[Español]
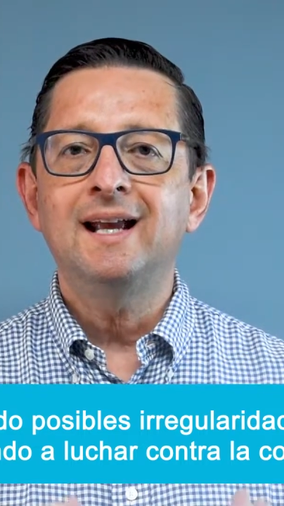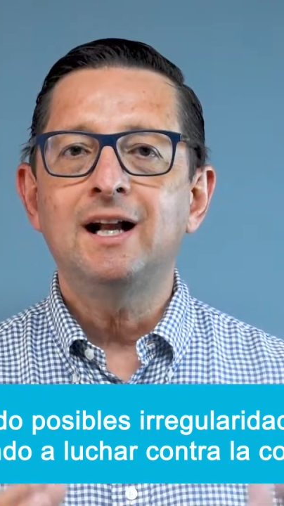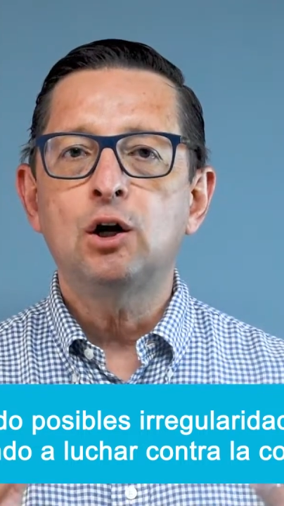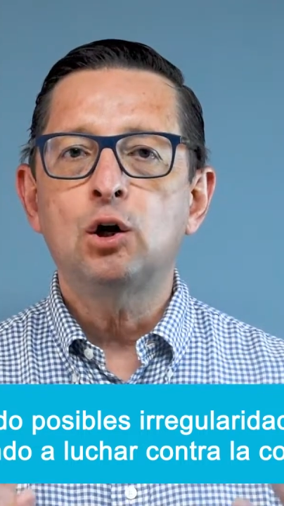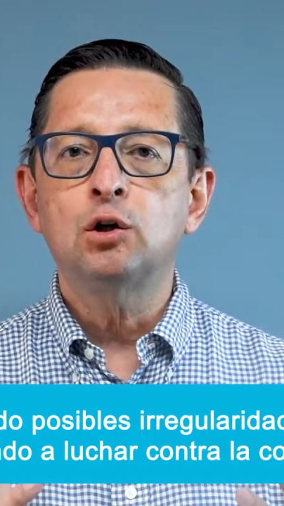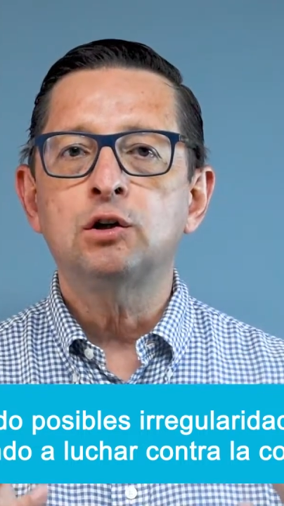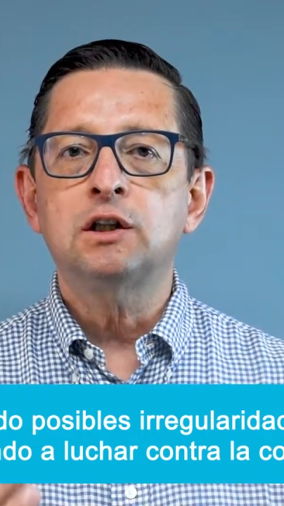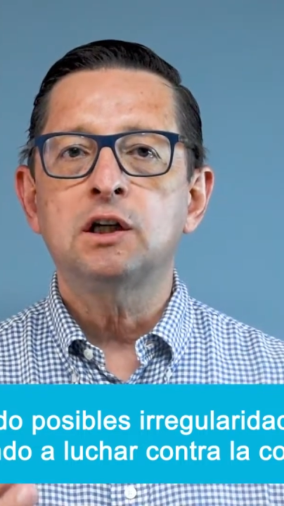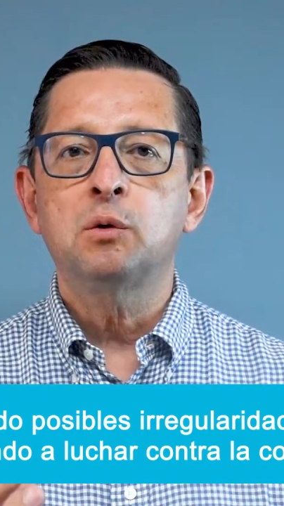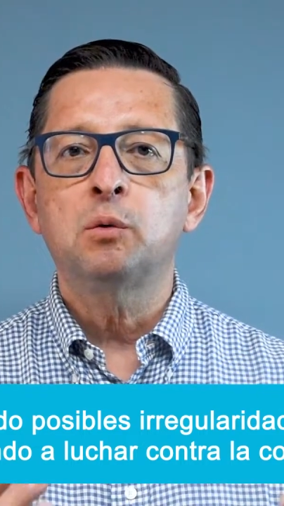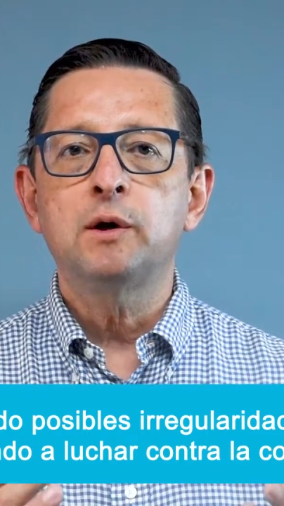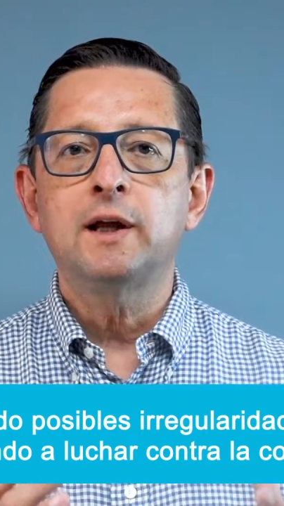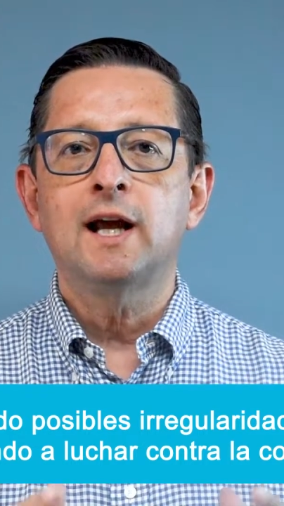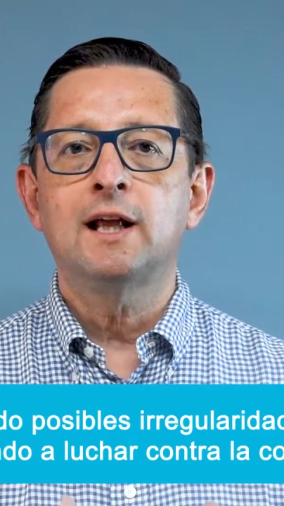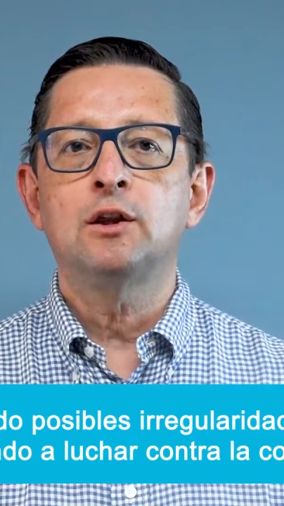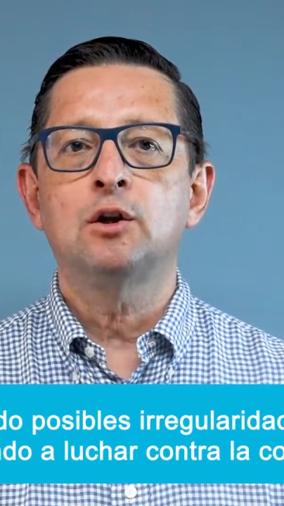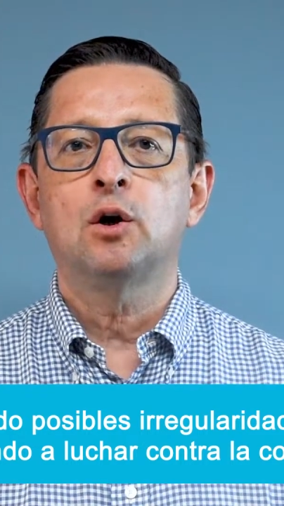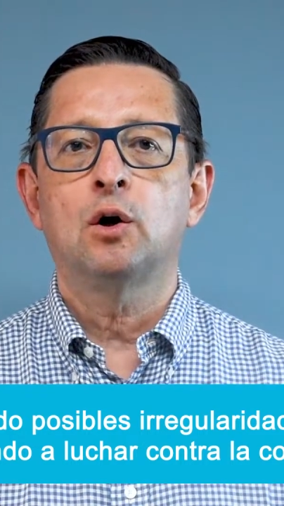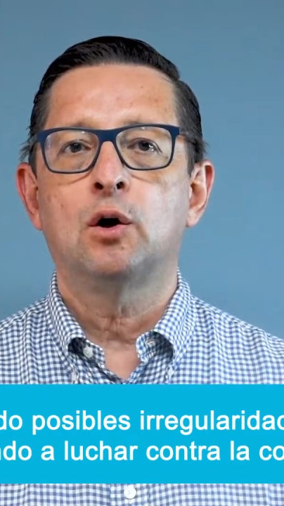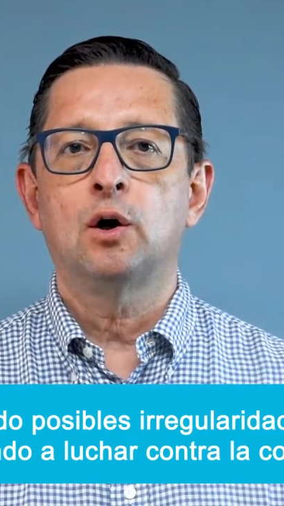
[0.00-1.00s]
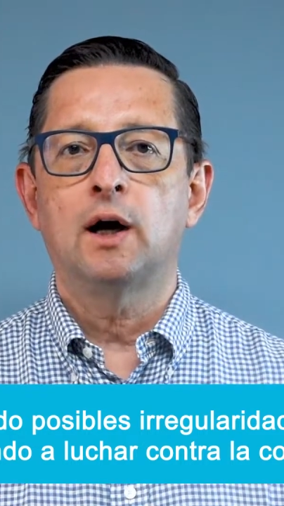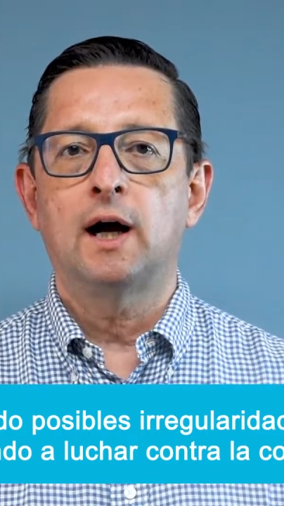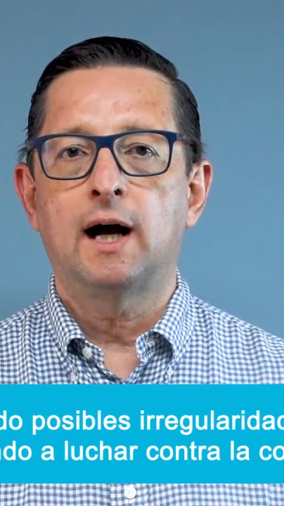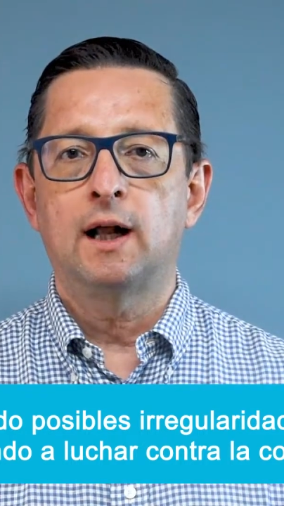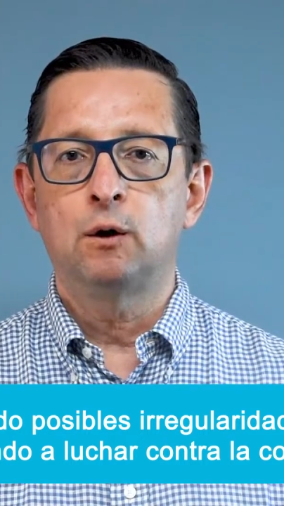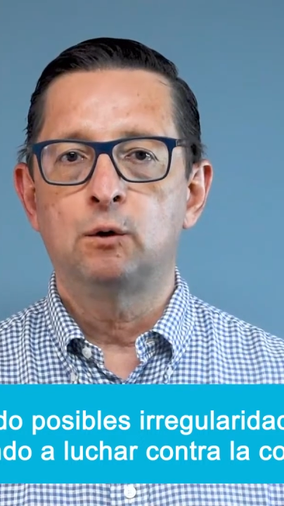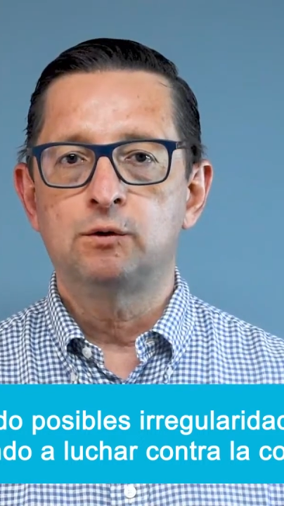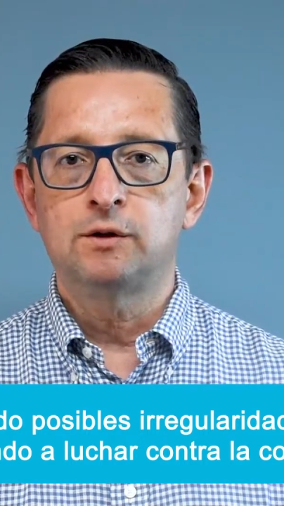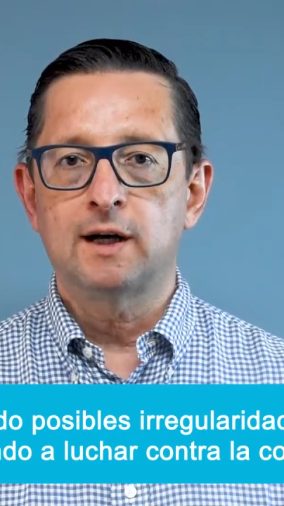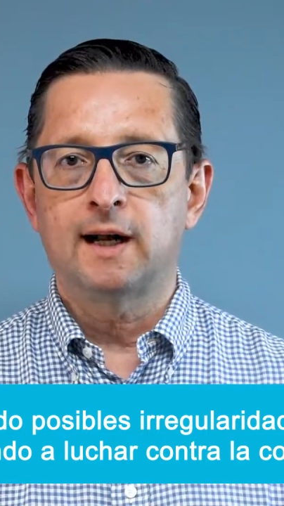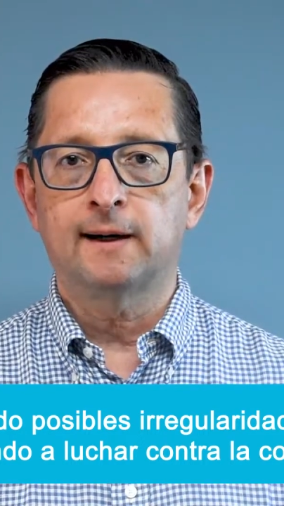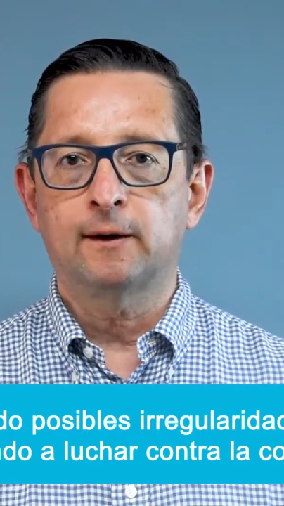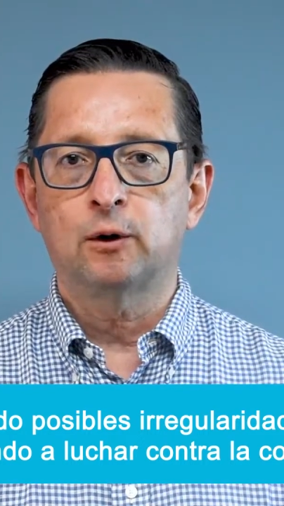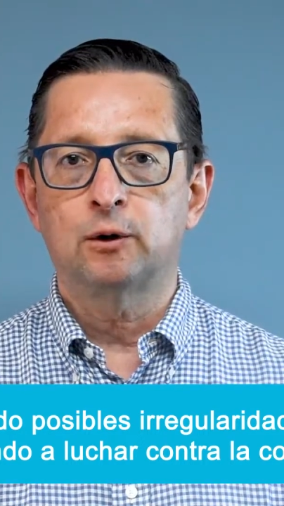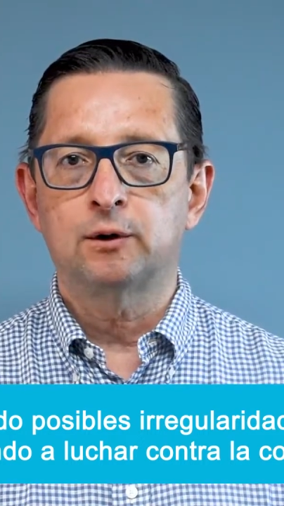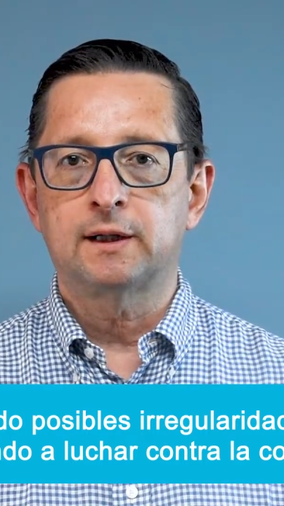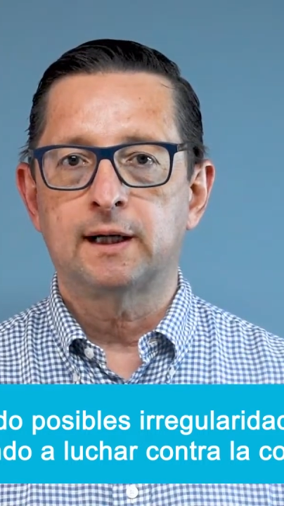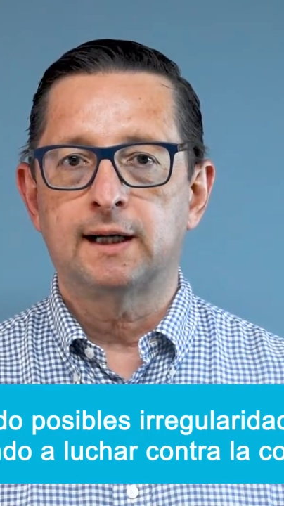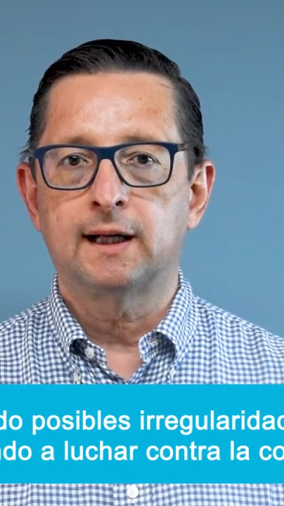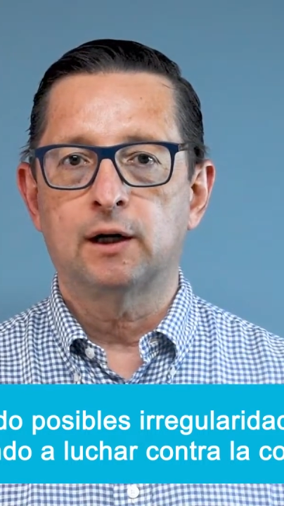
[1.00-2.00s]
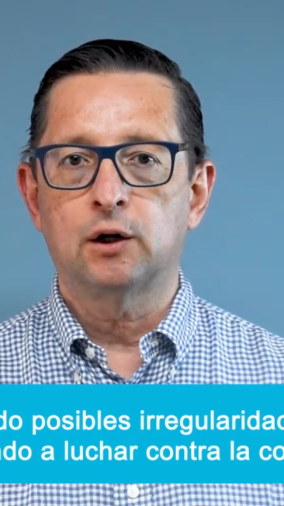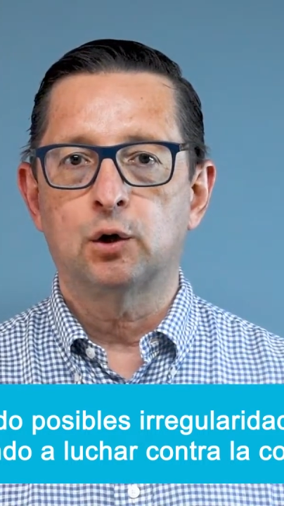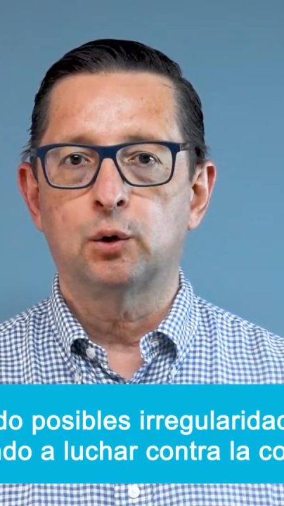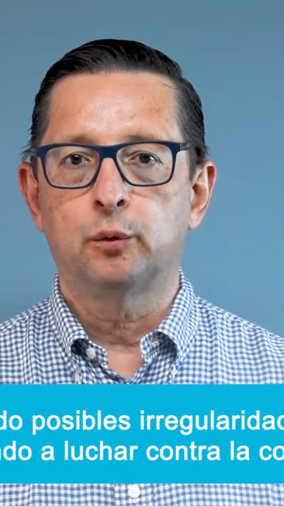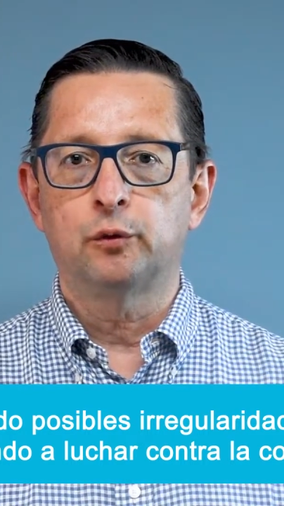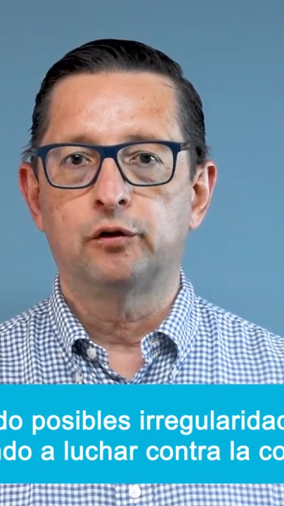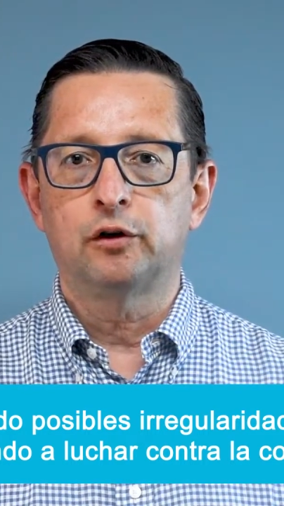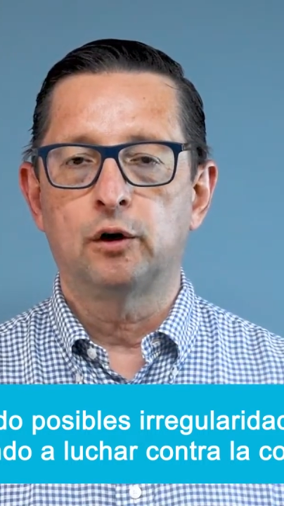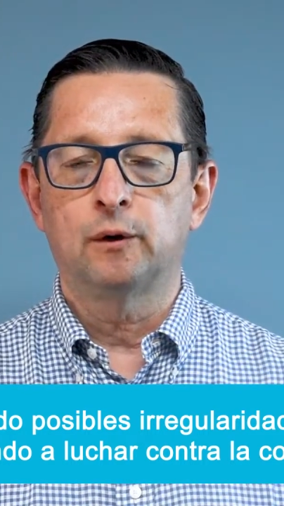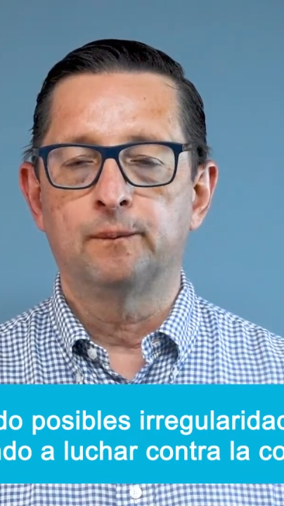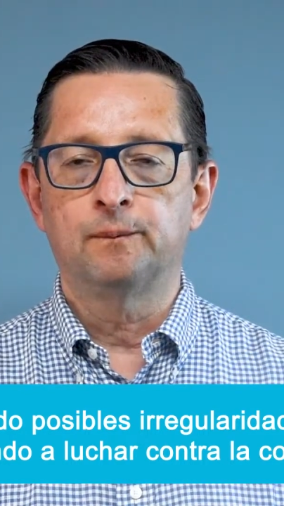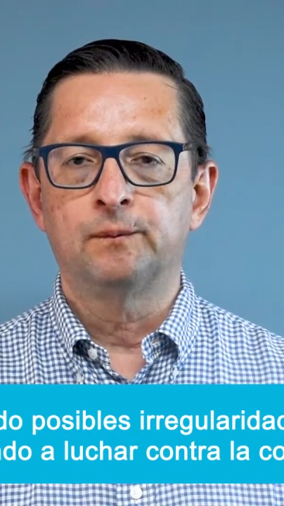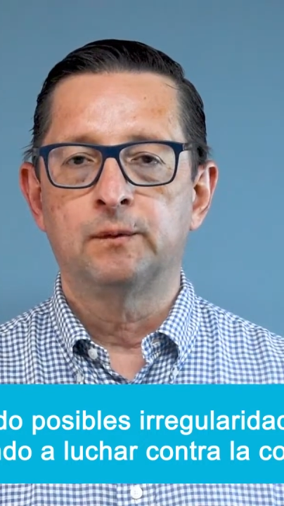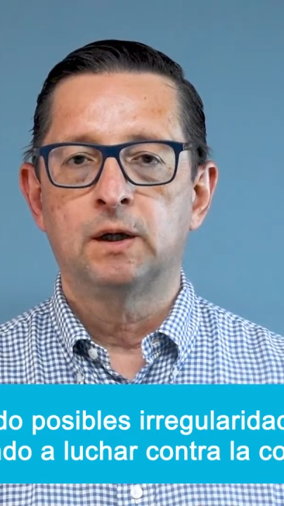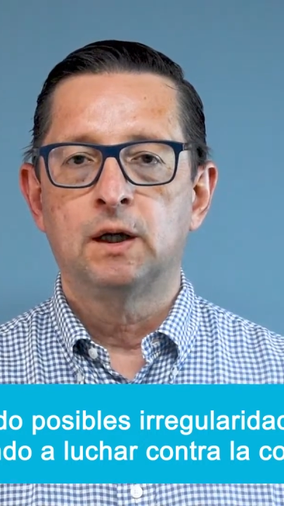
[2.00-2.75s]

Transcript: y contribuyendo a luchar contra la corrupción.